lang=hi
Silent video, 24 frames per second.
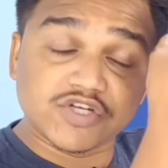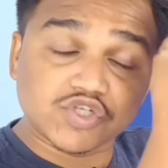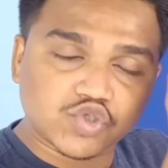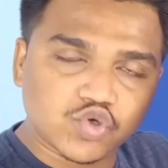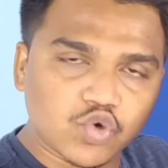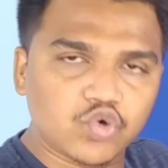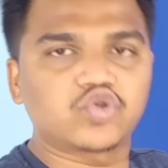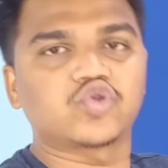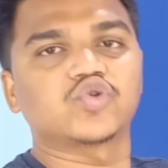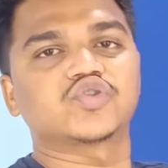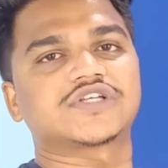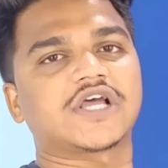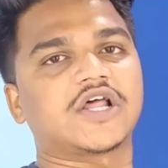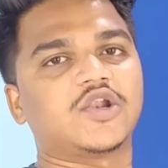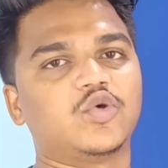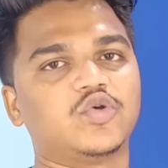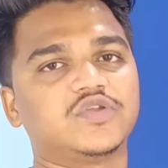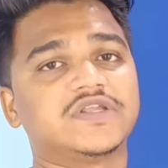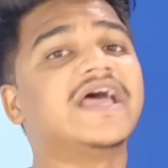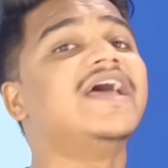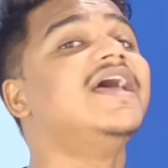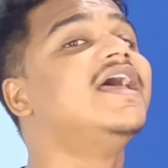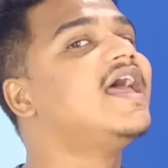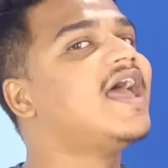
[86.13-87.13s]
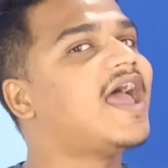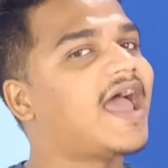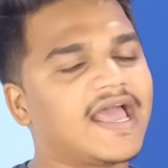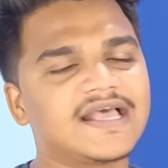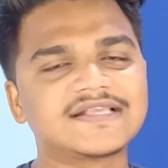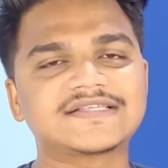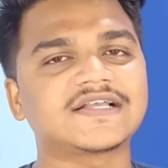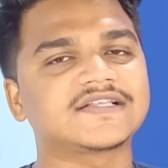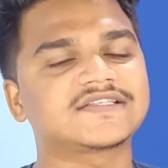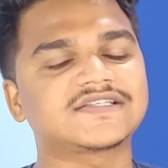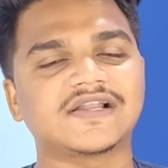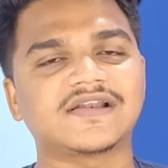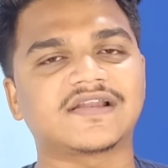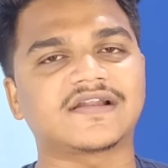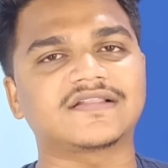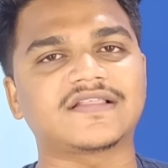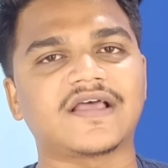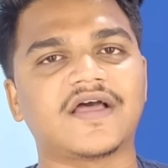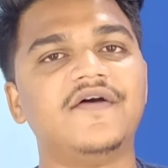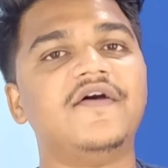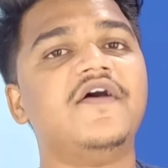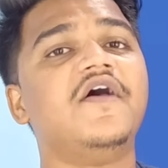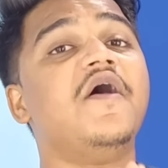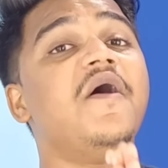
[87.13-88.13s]
एक शो तो चालू हो जाए ऐसा चल रहा
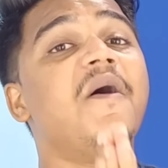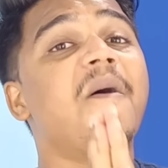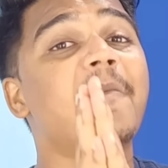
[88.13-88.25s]
था